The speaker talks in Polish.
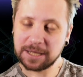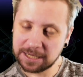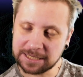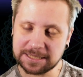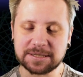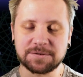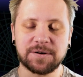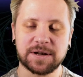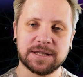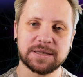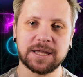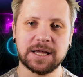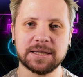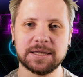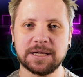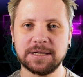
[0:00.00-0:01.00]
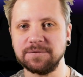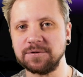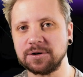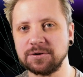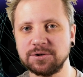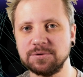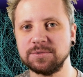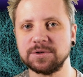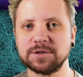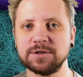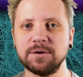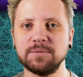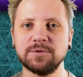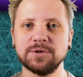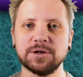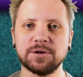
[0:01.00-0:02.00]
No ale jest kwarantanna, nie wychodzimy z
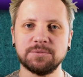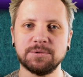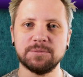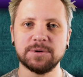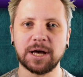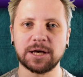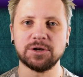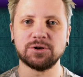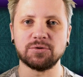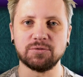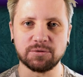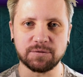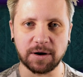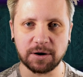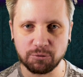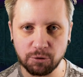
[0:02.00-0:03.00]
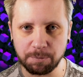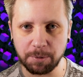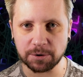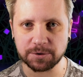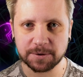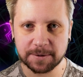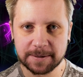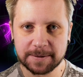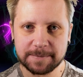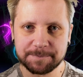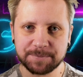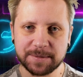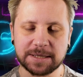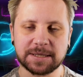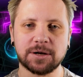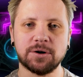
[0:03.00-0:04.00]
domu, nie robimy jakichś kurwa głupot.
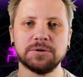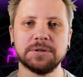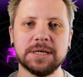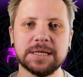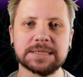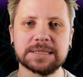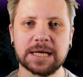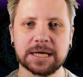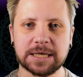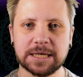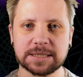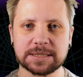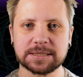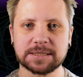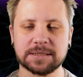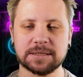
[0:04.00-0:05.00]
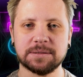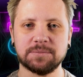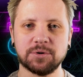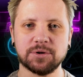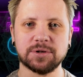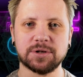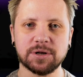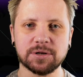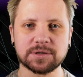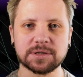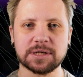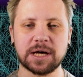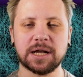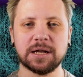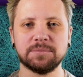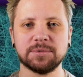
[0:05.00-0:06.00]
Dlatego jest jak jest, y, moi
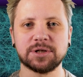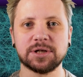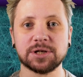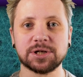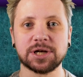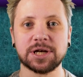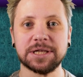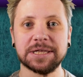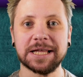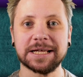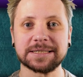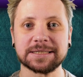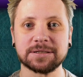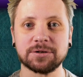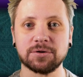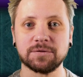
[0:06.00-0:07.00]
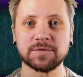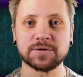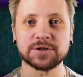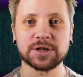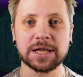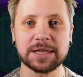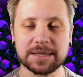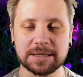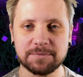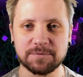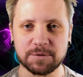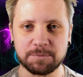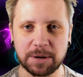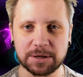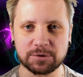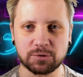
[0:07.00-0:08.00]
drodzy, ale myślę, że nas to w żadnym
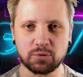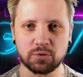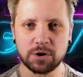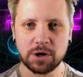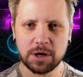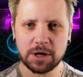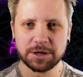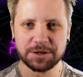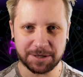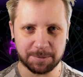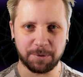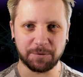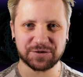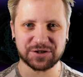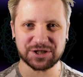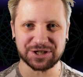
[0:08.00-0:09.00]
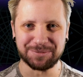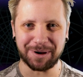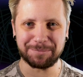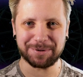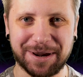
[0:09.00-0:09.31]
wypadku nie powstrzyma,